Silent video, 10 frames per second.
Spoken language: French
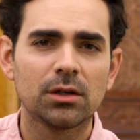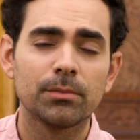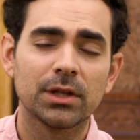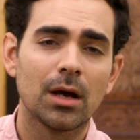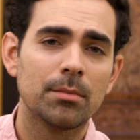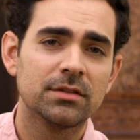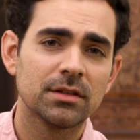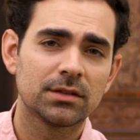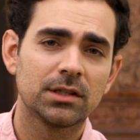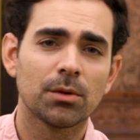comme tu as un
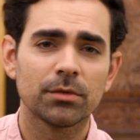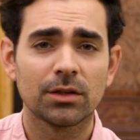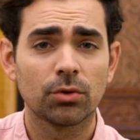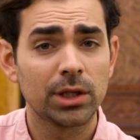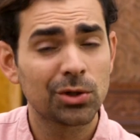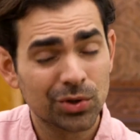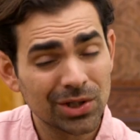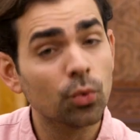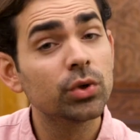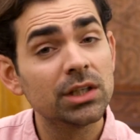business qui commence à tourner
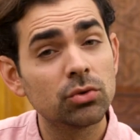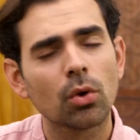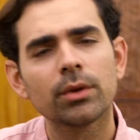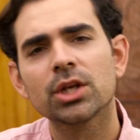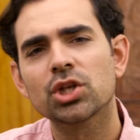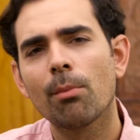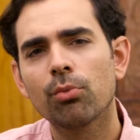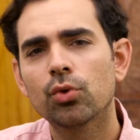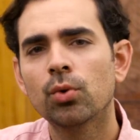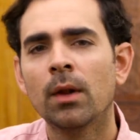ou qui tourne déjà
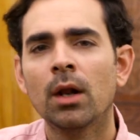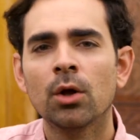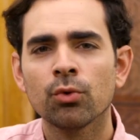beaucoup.